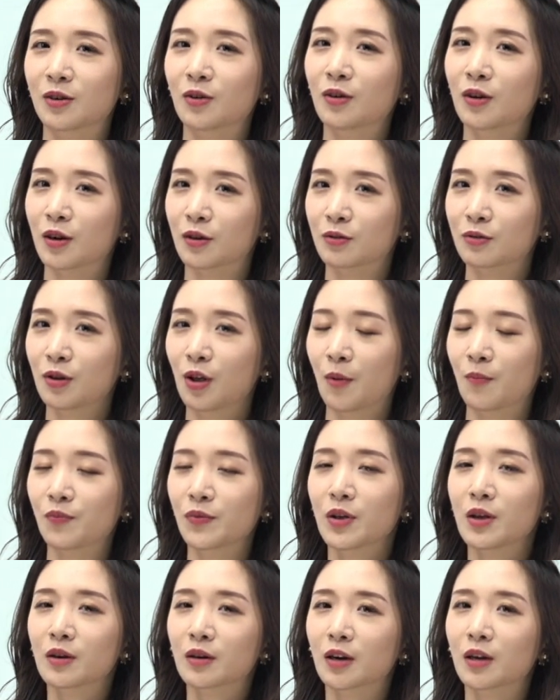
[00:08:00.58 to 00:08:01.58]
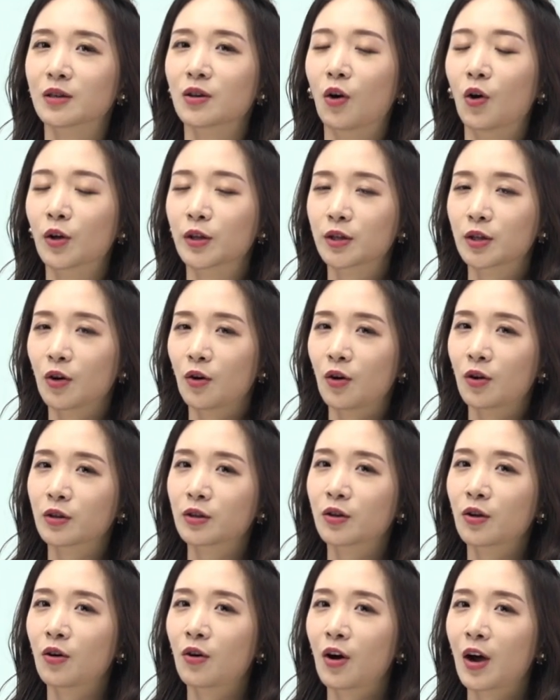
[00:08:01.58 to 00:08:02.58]
것 같고요. 그래서
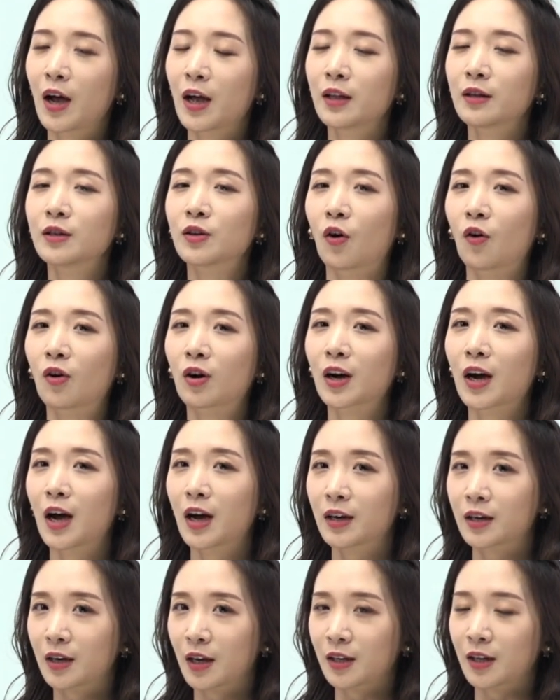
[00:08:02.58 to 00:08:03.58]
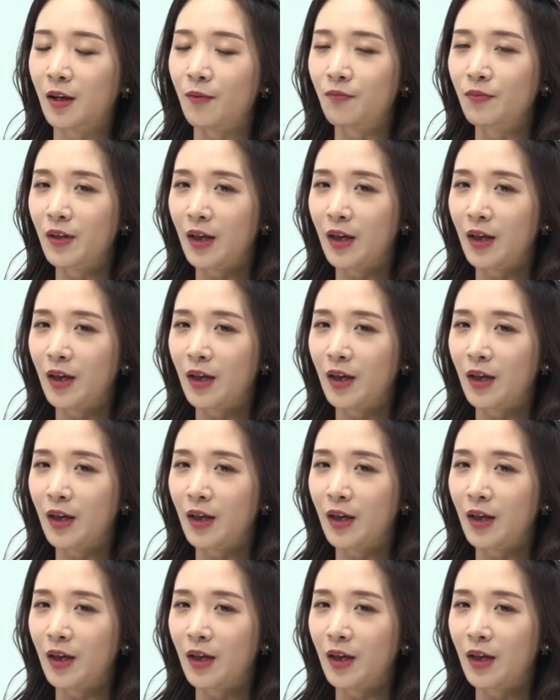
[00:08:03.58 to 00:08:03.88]
어떠어떠한 역할을 하다,